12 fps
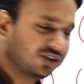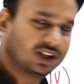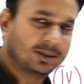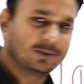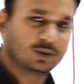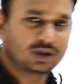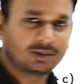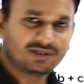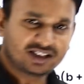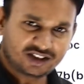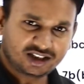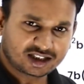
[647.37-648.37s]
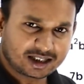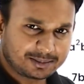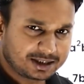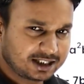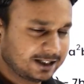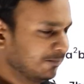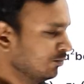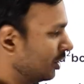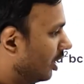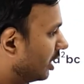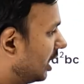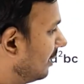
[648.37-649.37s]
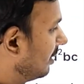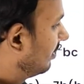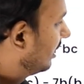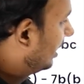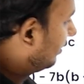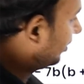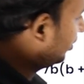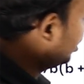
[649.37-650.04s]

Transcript: सेम टू सेम वैसे ही रखना पड़ेगा और अब हमारे पास